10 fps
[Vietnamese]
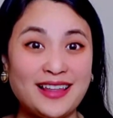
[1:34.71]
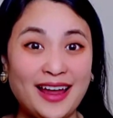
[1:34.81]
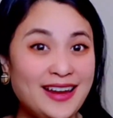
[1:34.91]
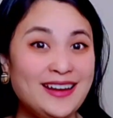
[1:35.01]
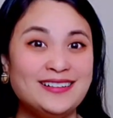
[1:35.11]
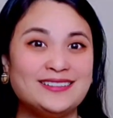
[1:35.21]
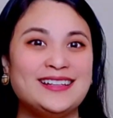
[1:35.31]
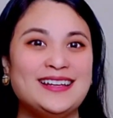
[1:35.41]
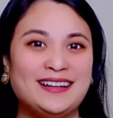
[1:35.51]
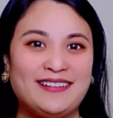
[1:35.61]
thấy được
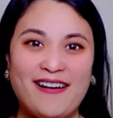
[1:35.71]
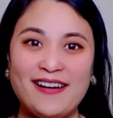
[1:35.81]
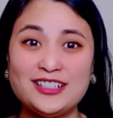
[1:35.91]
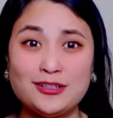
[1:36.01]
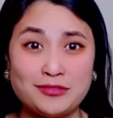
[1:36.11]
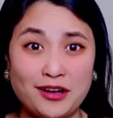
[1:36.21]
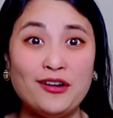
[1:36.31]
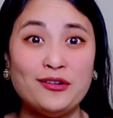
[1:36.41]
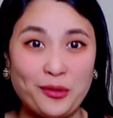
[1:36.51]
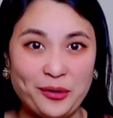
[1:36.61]
tiền có trong đó
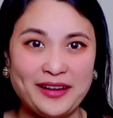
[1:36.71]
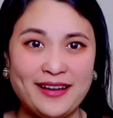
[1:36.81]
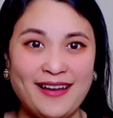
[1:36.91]
rồi